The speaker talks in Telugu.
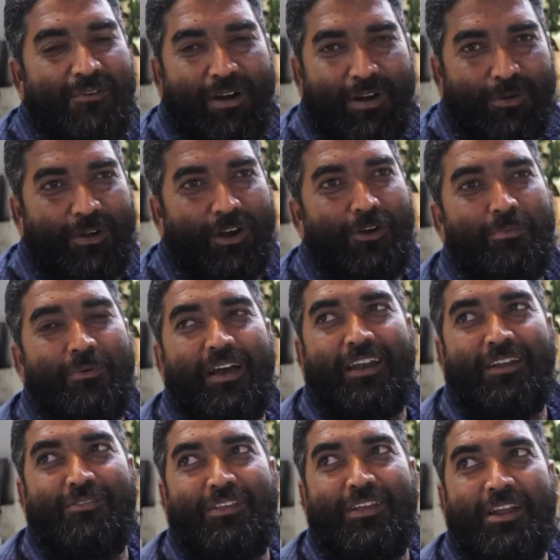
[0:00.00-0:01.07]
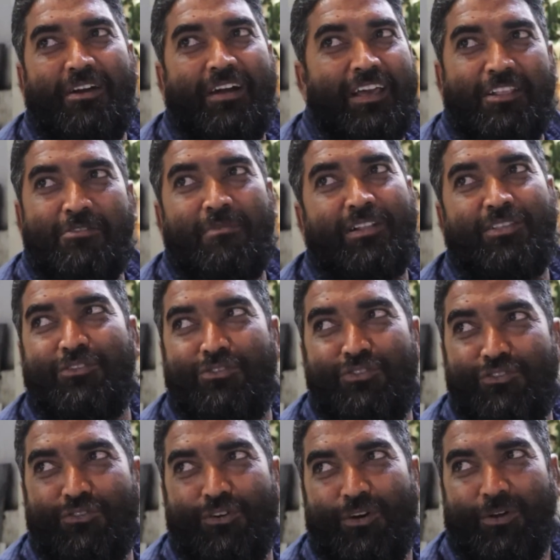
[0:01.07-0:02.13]
వాడు కడుపుకి అన్నం తినేవాడైతే మాత్రం
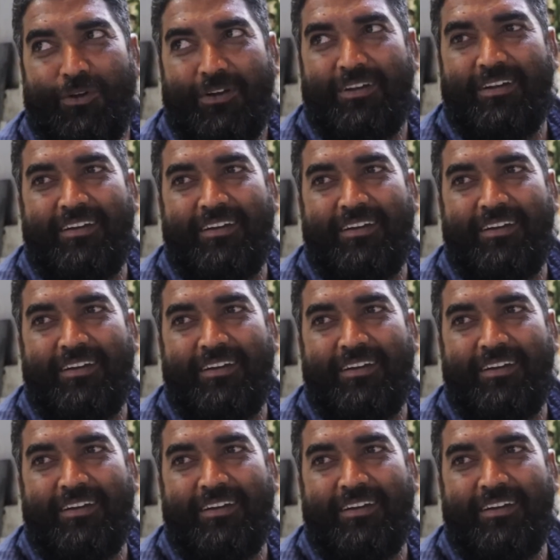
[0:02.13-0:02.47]
తీసుకోడు